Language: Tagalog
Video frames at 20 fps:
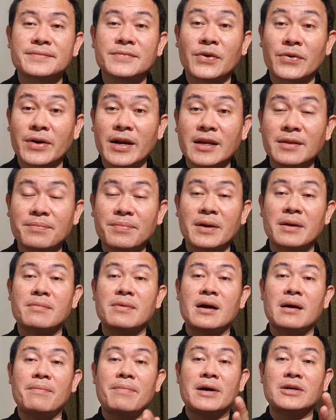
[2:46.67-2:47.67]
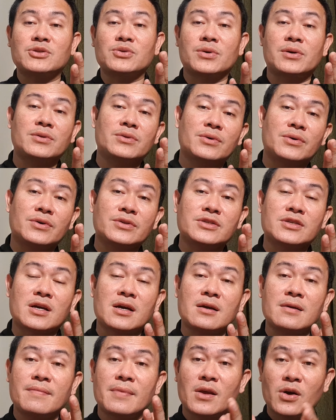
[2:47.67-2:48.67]
Alright? Para makapasok ka doon
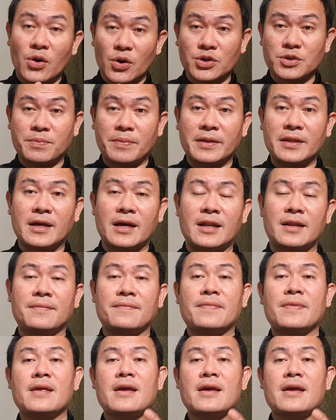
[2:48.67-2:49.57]
sa hospital.